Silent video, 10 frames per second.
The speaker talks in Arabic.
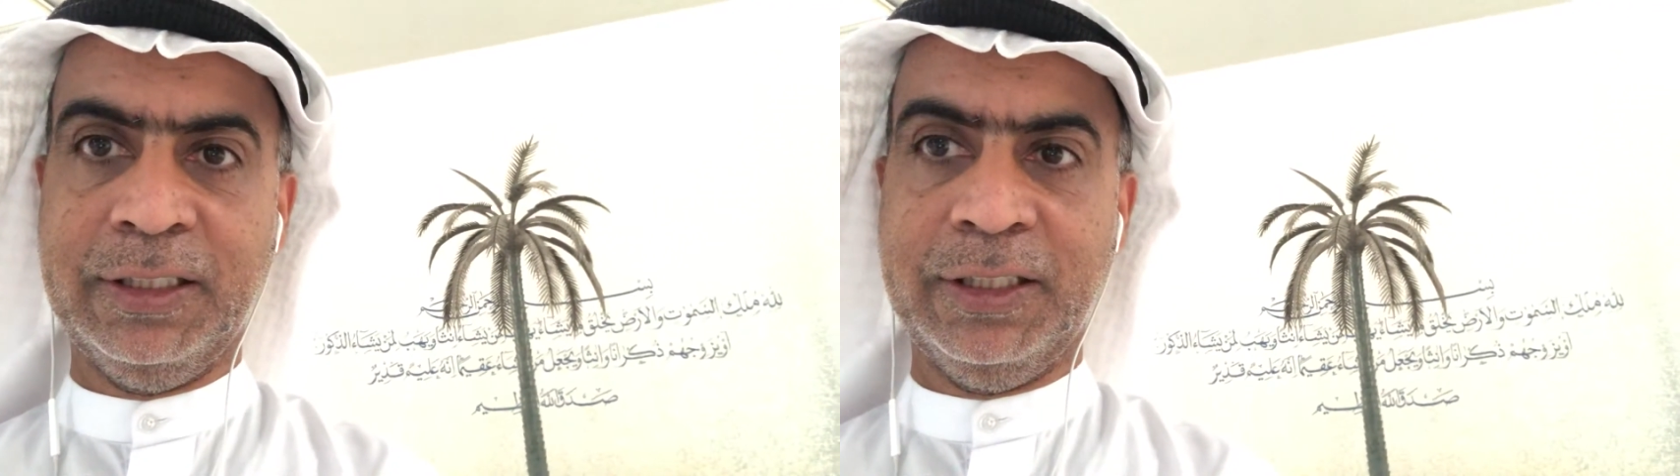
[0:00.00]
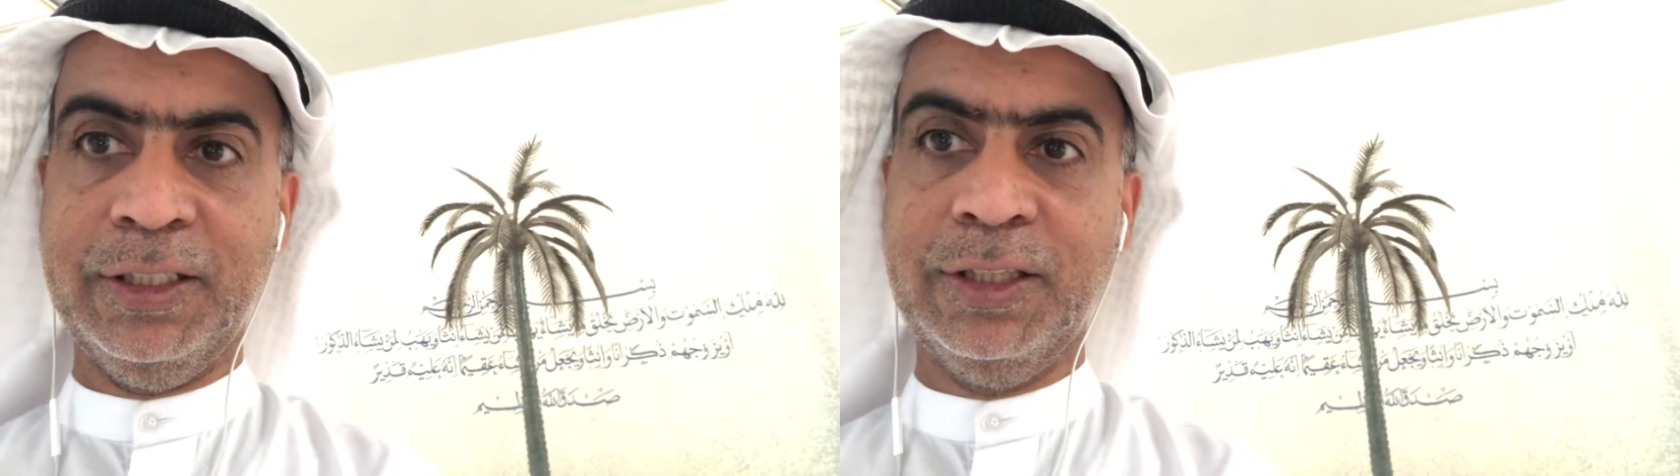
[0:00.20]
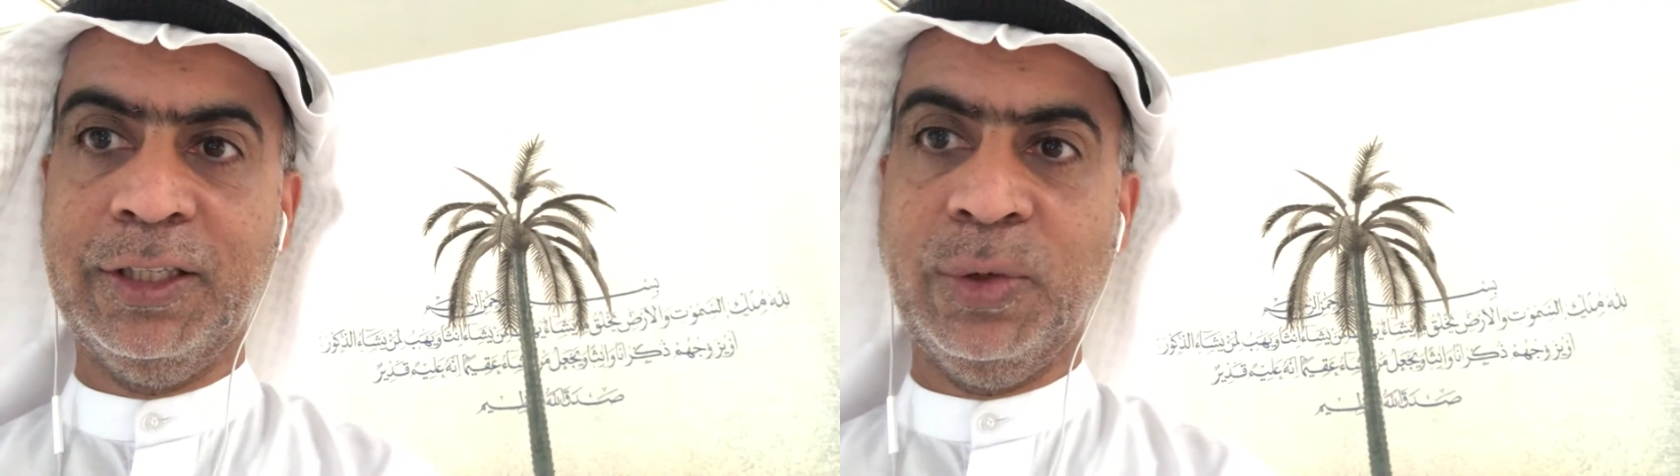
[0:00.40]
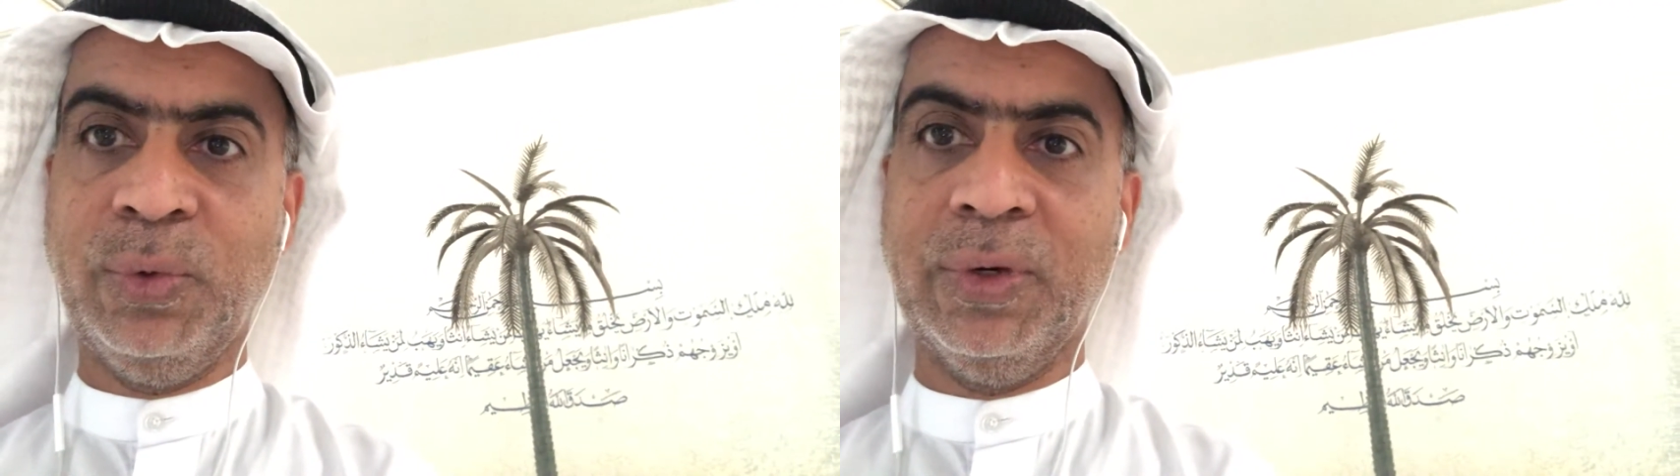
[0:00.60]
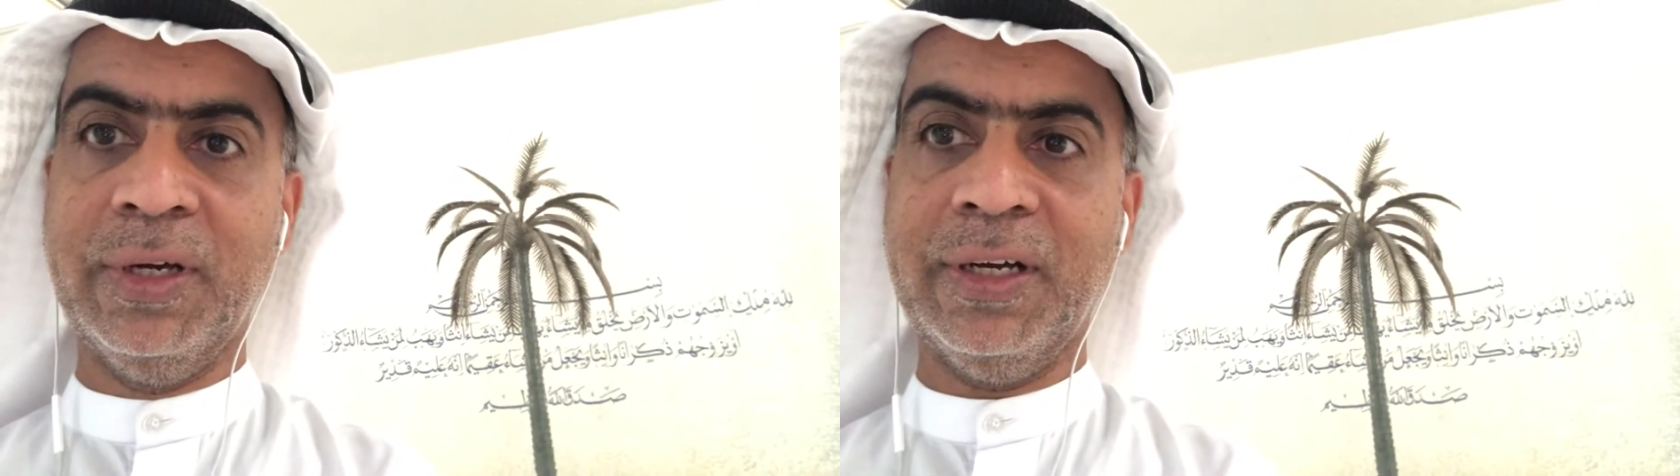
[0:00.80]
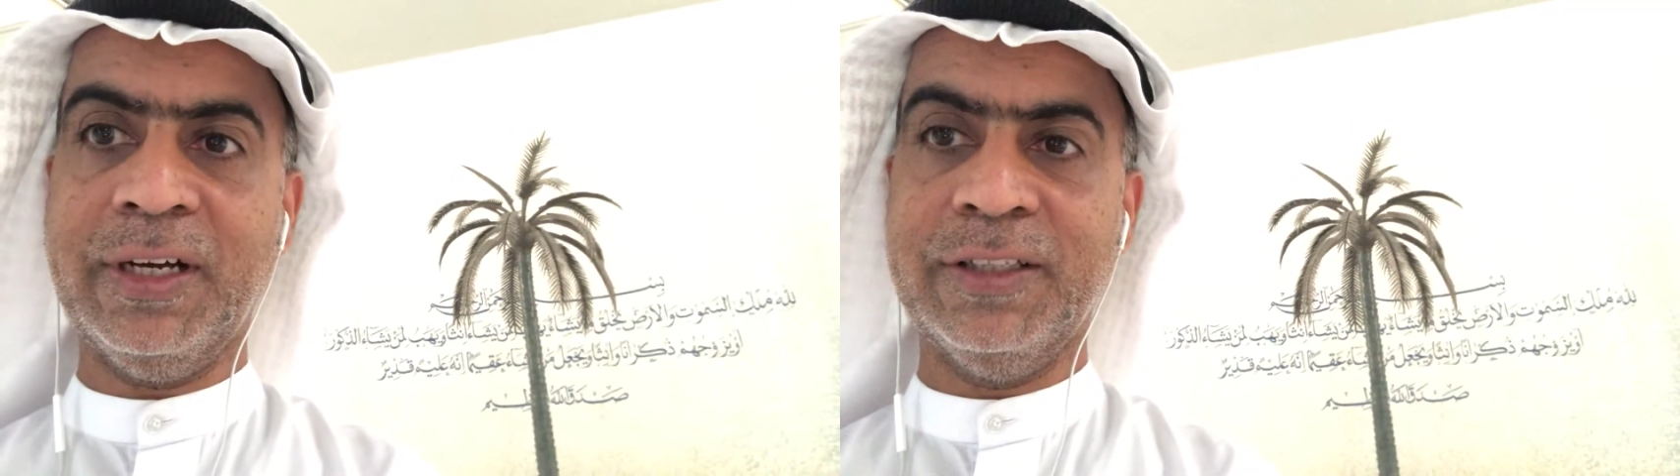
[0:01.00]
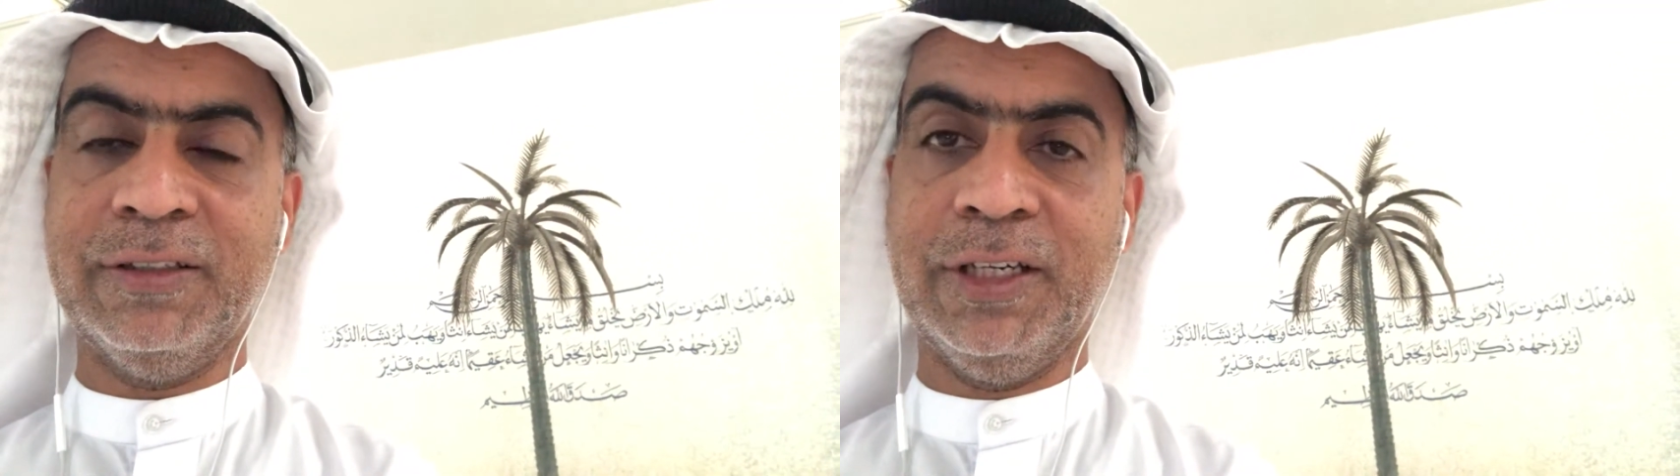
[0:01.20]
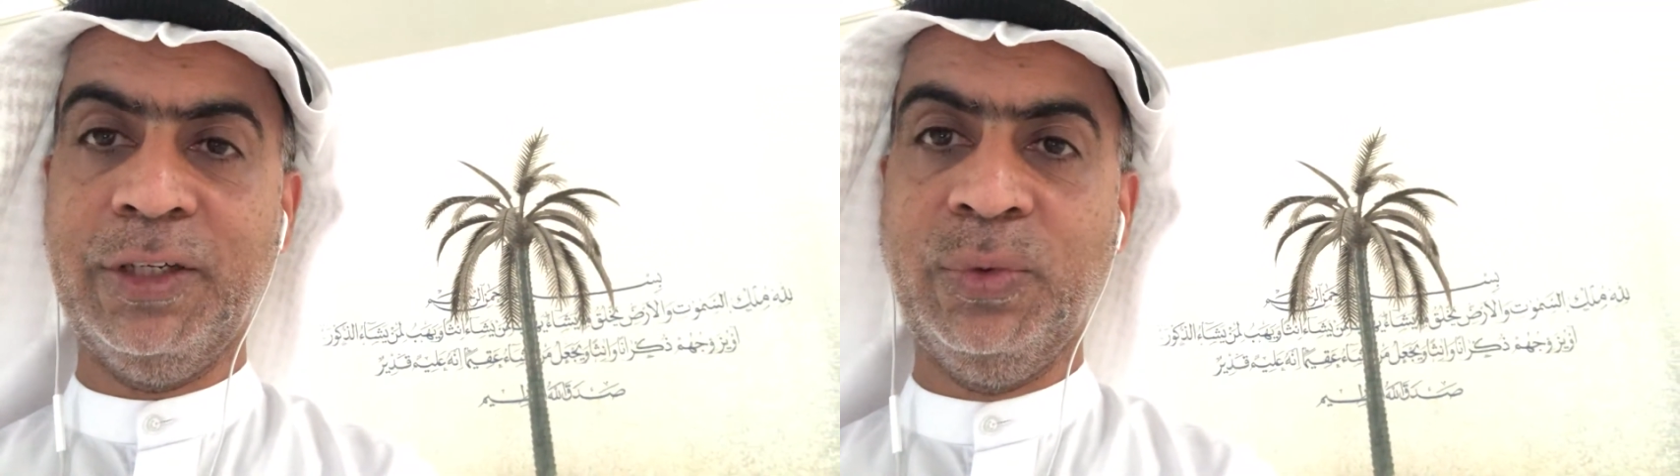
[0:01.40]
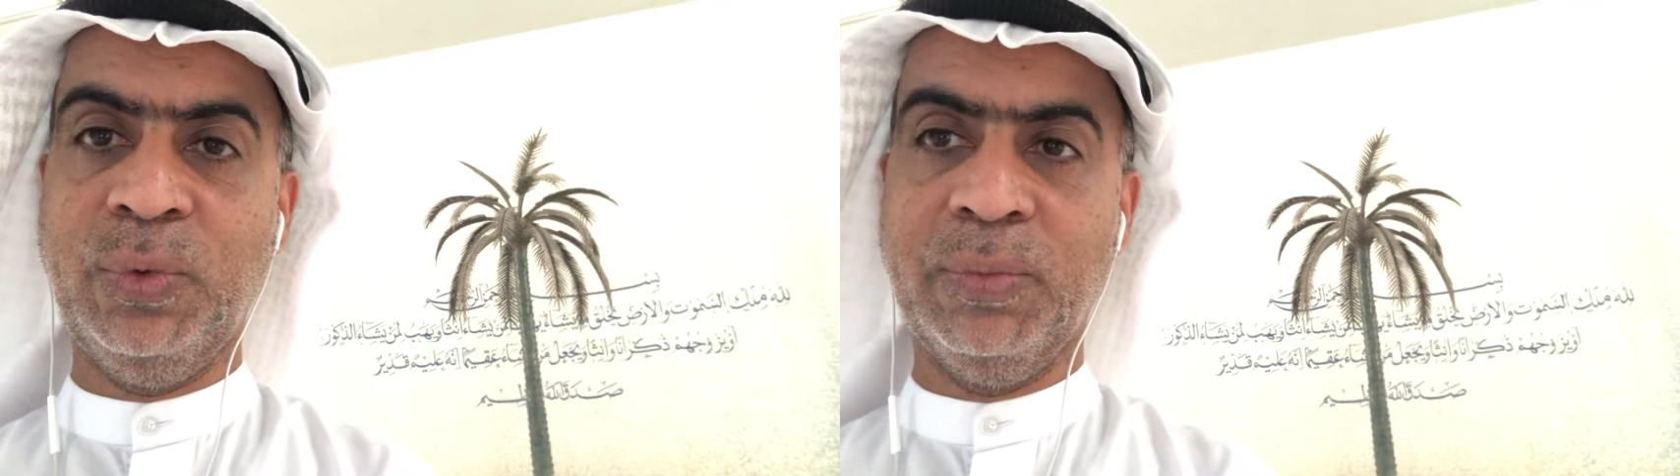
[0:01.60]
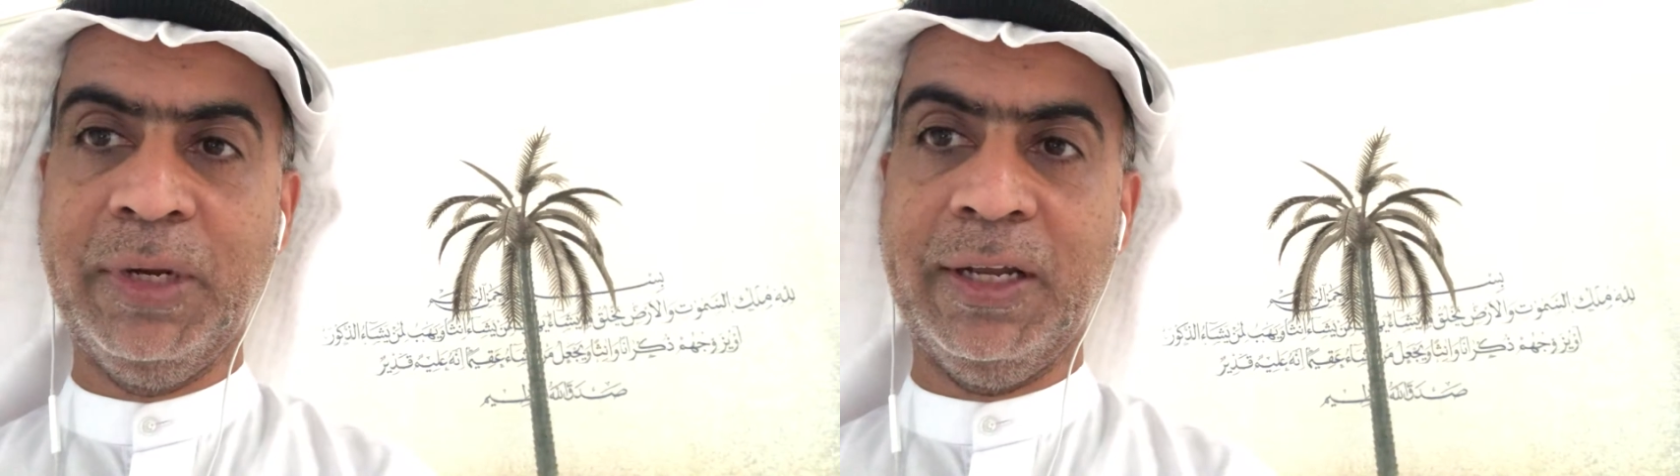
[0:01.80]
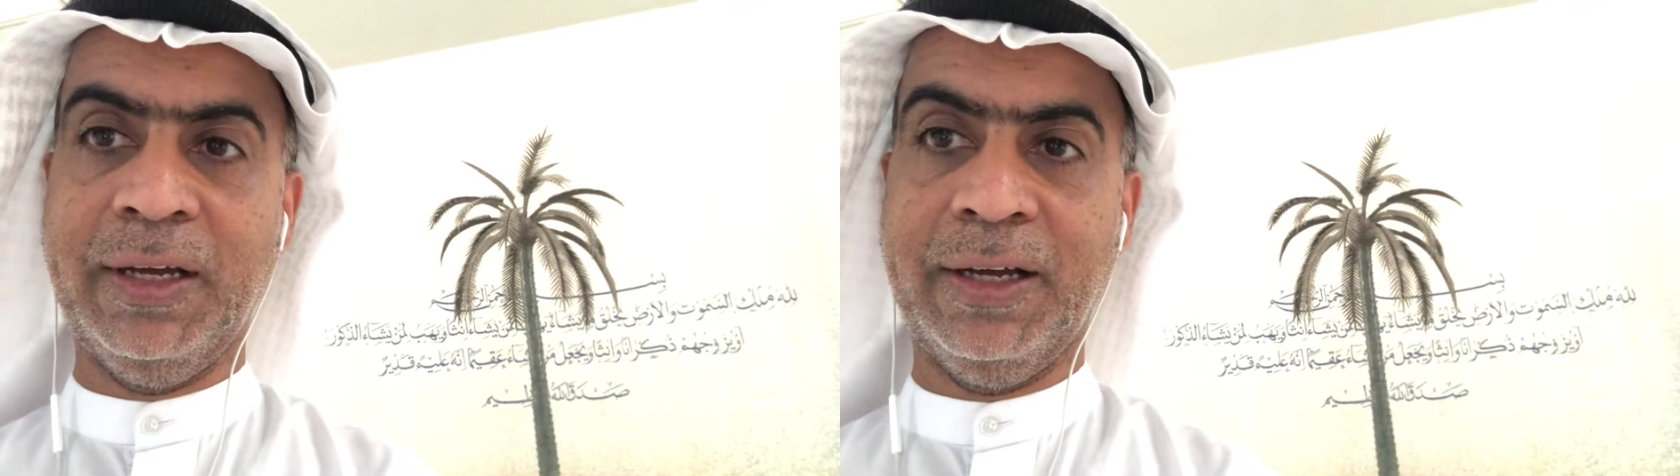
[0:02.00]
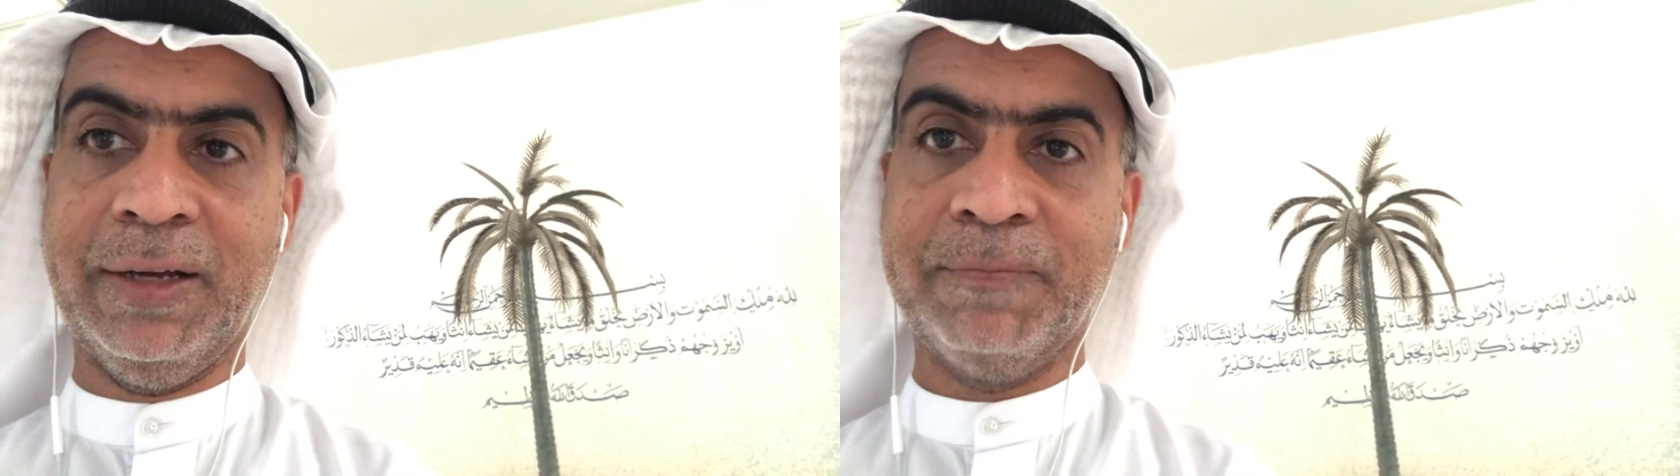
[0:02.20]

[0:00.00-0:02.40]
عنده خزائنه ملأى